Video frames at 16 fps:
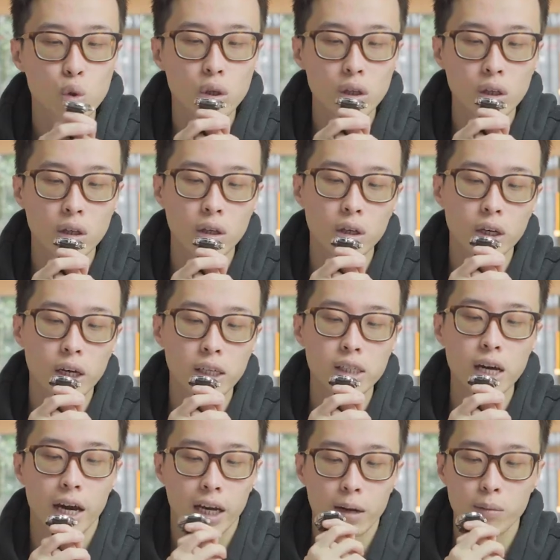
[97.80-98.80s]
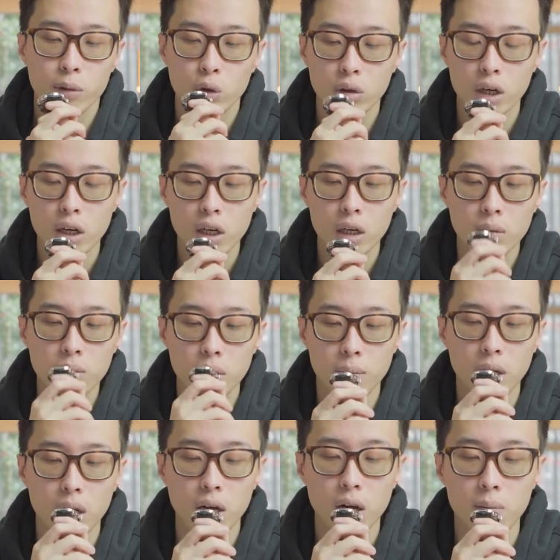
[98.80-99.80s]
chút thì cái trải nghiệm đầu tiên khi mà
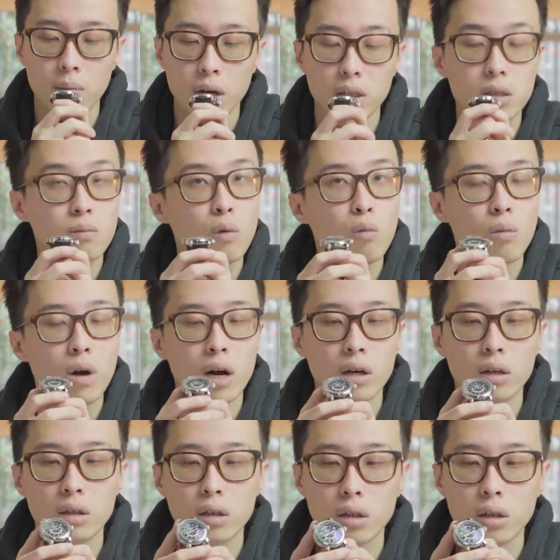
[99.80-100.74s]
mình cầm cái chiếc Mont Blanc